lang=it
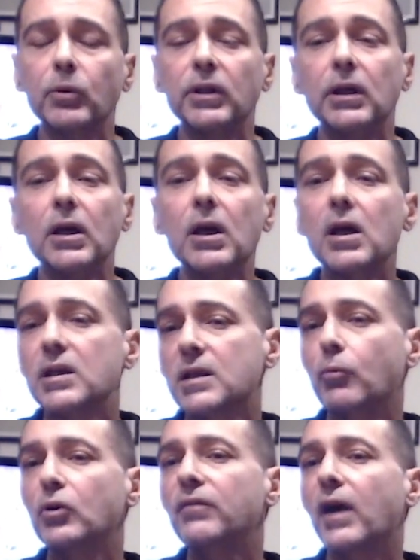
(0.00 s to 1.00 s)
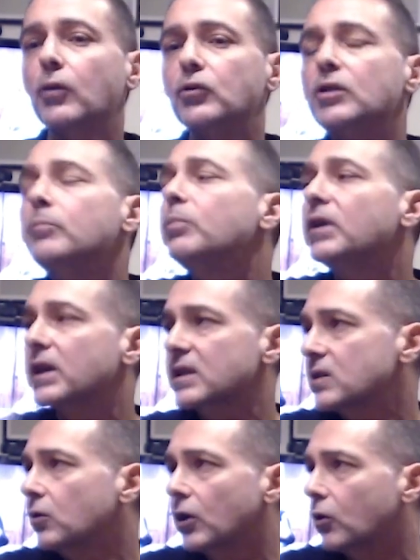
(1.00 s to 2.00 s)
quindi siamo a un livello di
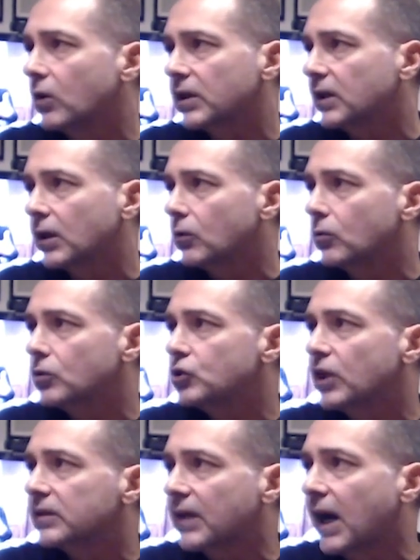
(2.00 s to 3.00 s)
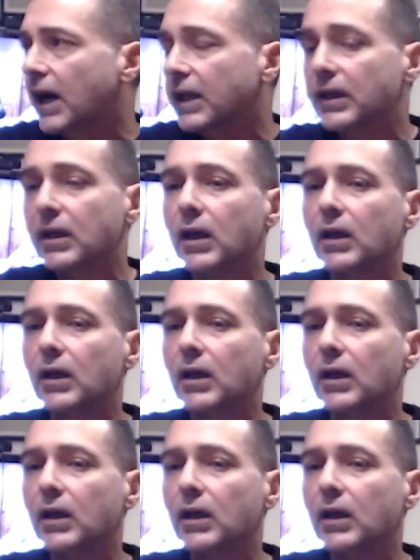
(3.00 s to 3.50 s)
implicazione con la tecnologia tale,